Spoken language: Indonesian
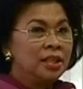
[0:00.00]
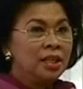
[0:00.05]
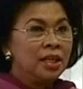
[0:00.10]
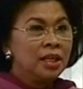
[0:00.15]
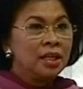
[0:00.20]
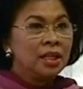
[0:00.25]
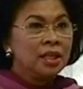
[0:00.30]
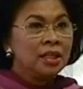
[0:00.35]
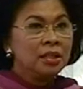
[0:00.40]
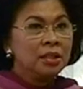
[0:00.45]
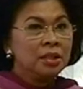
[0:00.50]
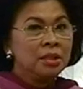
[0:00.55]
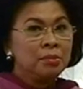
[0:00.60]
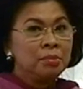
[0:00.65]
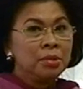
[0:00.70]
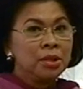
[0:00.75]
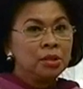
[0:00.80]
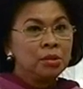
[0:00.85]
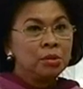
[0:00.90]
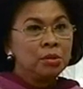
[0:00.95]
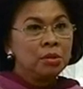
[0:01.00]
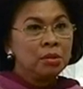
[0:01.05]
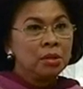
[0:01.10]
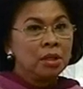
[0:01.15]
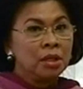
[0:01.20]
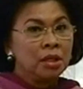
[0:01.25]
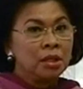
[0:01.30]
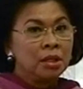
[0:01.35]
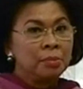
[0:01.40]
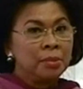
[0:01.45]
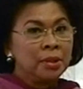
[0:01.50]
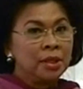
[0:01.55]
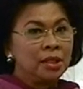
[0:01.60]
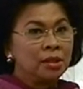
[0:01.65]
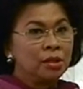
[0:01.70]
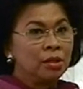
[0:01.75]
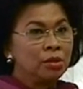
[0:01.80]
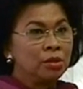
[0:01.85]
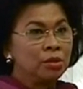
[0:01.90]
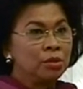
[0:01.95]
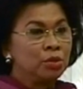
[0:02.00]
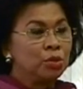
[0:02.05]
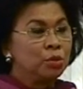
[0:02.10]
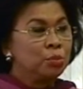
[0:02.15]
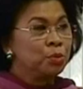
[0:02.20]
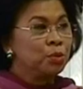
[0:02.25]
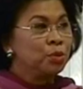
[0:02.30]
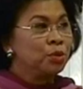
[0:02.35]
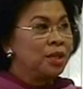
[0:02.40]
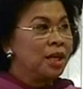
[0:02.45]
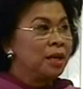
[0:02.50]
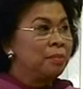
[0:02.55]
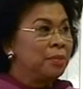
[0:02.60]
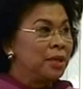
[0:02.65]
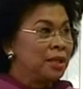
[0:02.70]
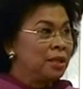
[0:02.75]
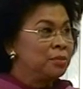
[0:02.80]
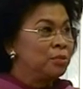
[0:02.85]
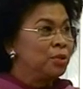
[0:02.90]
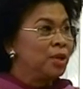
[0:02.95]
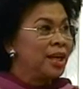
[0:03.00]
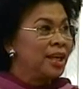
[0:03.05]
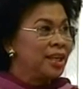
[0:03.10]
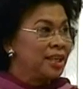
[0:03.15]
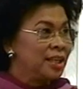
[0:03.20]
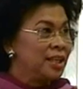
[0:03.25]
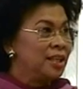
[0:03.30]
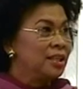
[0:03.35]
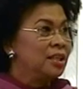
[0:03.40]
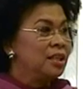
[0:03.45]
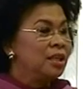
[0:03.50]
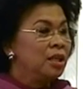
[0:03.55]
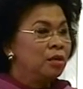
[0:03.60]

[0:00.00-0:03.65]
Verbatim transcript: dia akan dibentuk uh, pada tahun 78 mulainya.